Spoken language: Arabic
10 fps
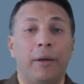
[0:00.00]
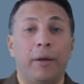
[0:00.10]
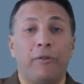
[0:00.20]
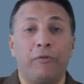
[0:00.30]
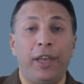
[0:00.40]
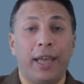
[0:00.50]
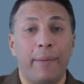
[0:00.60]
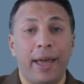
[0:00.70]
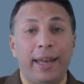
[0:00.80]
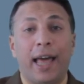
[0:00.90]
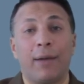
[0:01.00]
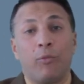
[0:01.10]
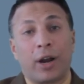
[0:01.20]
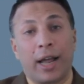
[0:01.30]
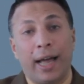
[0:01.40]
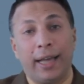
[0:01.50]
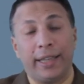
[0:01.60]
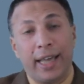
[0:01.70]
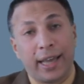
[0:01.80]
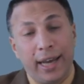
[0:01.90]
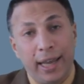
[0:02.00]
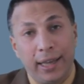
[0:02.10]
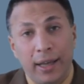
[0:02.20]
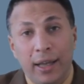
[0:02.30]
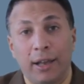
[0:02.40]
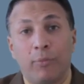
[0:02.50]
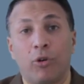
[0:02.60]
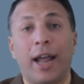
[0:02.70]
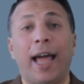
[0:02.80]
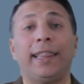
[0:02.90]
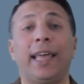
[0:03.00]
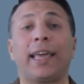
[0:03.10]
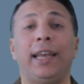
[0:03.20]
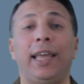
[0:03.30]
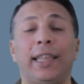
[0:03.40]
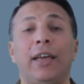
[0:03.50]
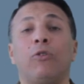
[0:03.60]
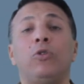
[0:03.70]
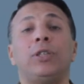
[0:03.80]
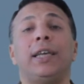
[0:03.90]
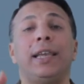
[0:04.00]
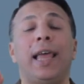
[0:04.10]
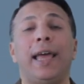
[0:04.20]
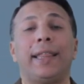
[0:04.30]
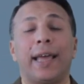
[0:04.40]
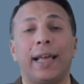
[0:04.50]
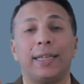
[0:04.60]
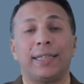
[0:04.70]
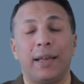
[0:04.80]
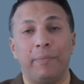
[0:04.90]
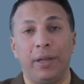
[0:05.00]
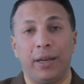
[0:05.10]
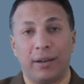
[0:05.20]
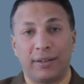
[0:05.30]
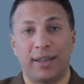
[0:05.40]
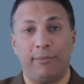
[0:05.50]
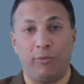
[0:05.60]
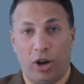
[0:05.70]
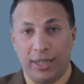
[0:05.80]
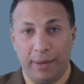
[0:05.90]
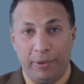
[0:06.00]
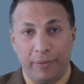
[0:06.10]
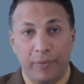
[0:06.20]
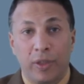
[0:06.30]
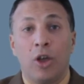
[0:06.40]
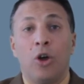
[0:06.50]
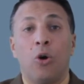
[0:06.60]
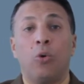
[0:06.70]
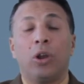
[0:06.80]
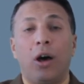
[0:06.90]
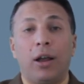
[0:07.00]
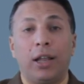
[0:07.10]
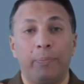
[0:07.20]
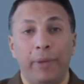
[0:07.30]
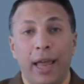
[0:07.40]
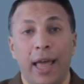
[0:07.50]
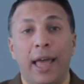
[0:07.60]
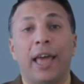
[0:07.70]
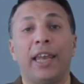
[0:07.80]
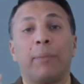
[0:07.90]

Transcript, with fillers: في كمان المراجعة الداخلية المراجعة الداخلية ده جزء لا يتجزأ من النظام المحاسبي والغرض منها انها